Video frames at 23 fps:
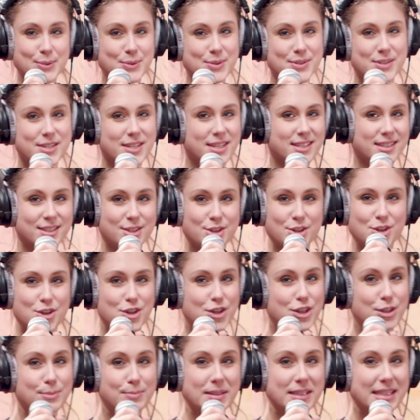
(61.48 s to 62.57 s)
unsere
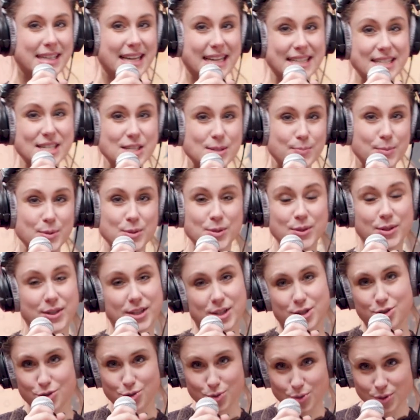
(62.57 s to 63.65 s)
Stimme ganz
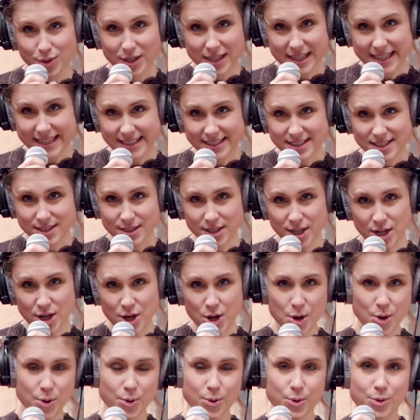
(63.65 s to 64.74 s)
besonders schön klingt
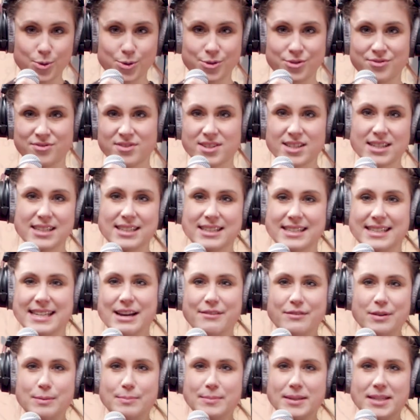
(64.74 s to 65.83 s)
und in
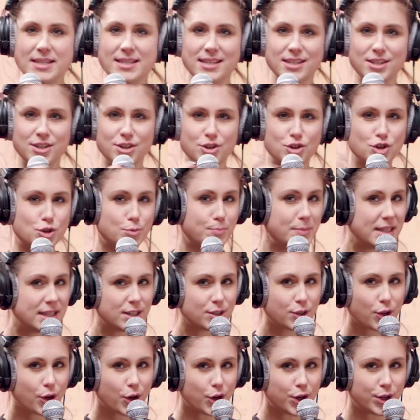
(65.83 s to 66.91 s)
der wir mit ihr
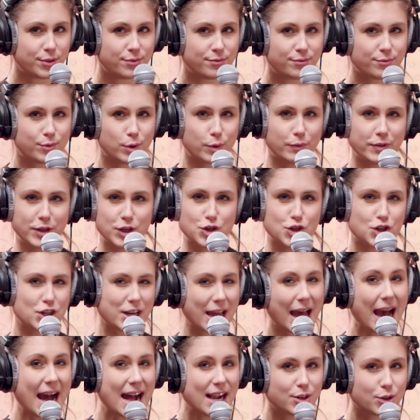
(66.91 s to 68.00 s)
spielen können, wo wir
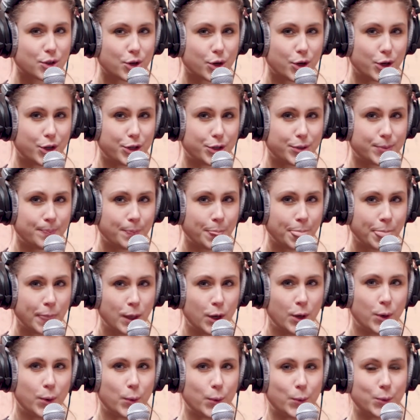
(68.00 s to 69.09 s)
strahlen können.
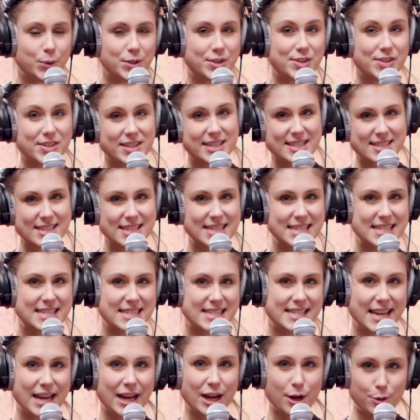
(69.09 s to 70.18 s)
Und das gilt
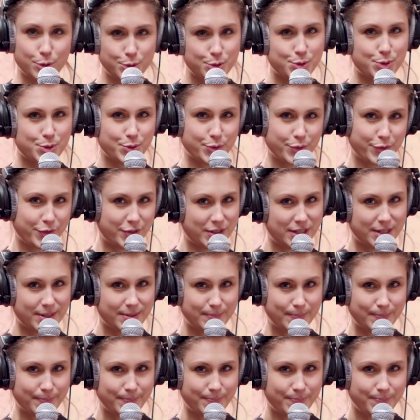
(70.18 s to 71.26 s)
es
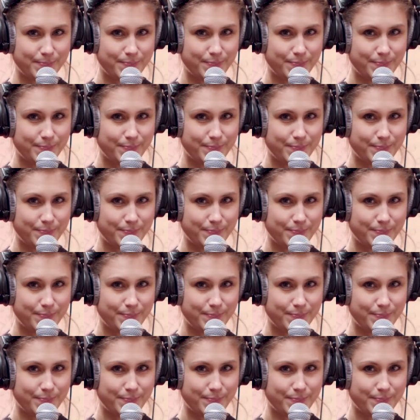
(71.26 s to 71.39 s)
herauszufinden.